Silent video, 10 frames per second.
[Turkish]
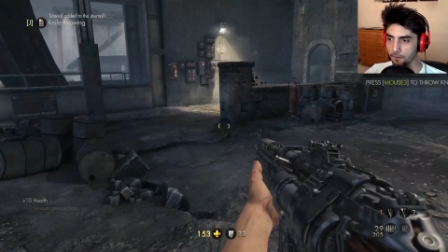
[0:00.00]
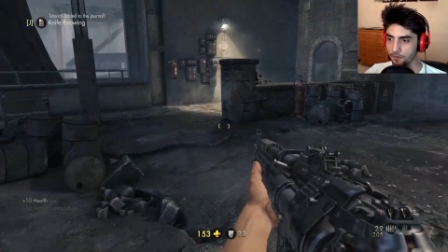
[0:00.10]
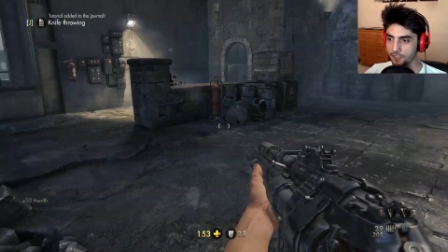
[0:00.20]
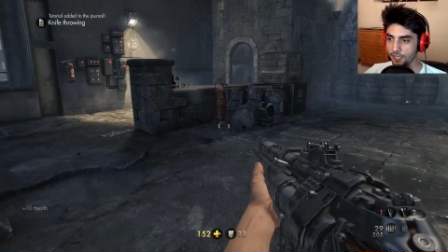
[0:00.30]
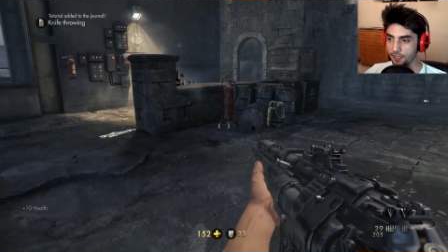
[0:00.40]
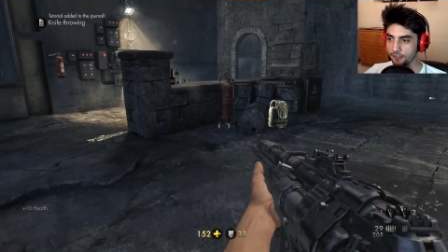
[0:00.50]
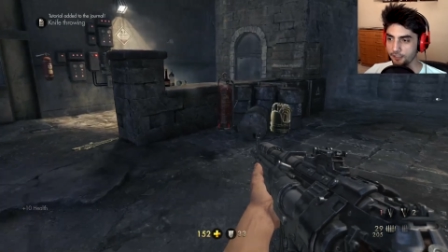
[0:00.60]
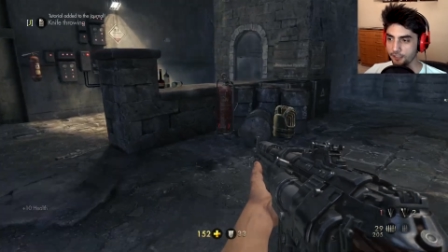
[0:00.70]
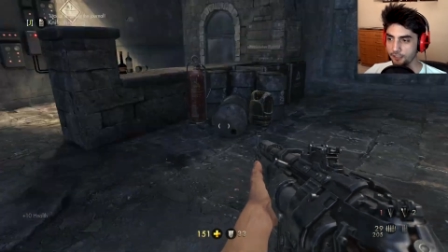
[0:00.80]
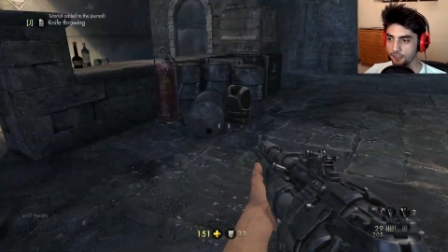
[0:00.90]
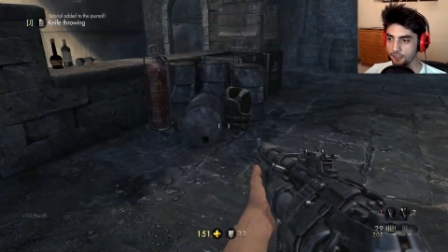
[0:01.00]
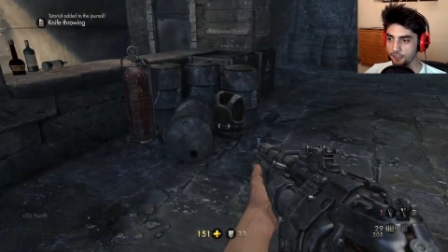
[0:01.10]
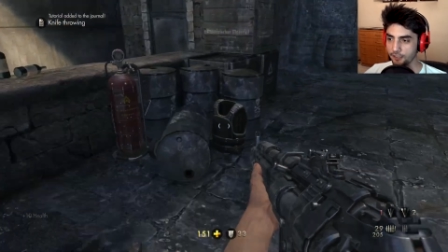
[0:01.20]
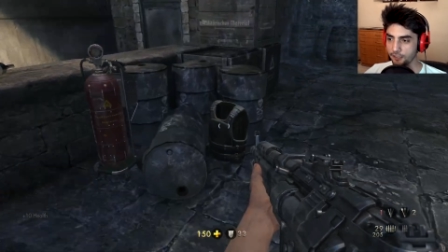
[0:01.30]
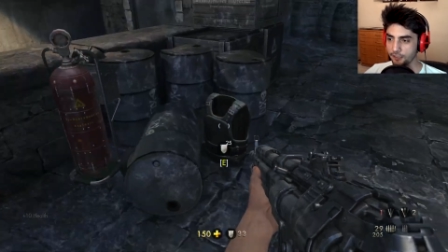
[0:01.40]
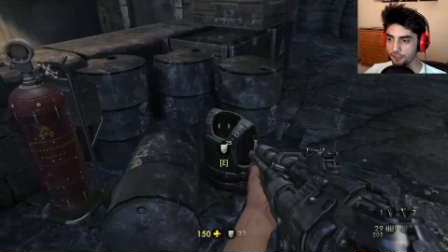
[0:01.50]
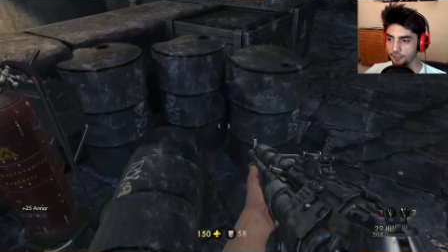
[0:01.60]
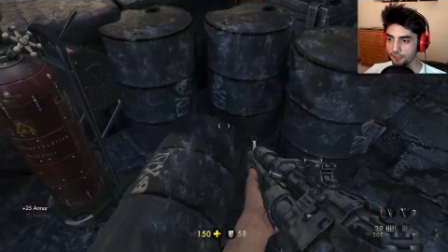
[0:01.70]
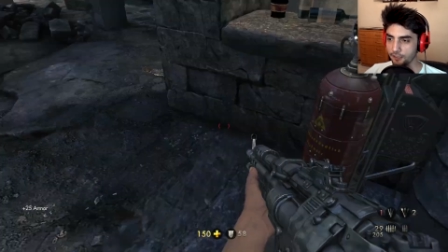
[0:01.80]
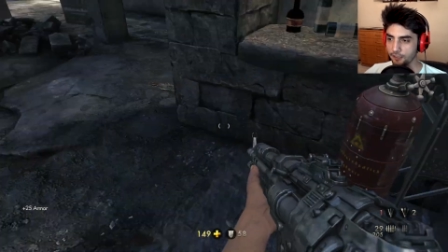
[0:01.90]
şey aldık.
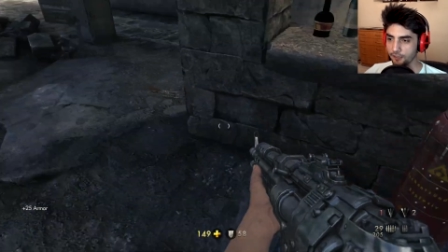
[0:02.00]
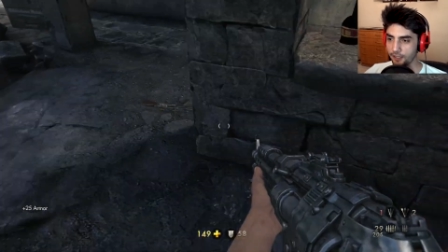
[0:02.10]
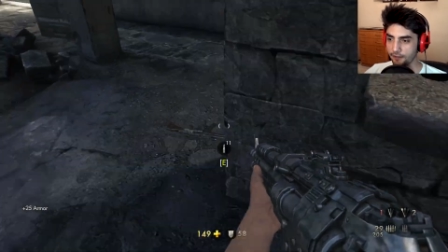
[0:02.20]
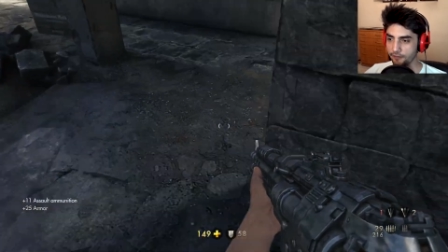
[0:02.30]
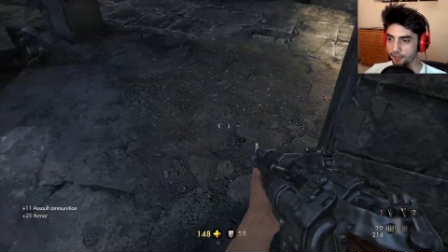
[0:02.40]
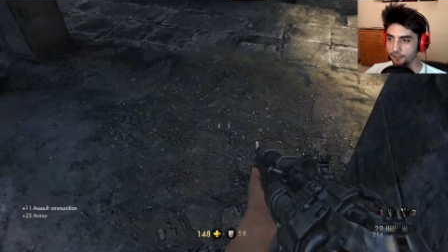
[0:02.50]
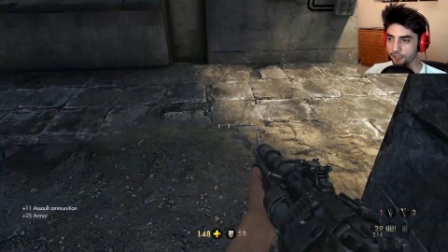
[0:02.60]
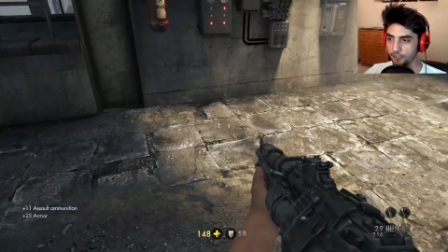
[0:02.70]
Knife aldık.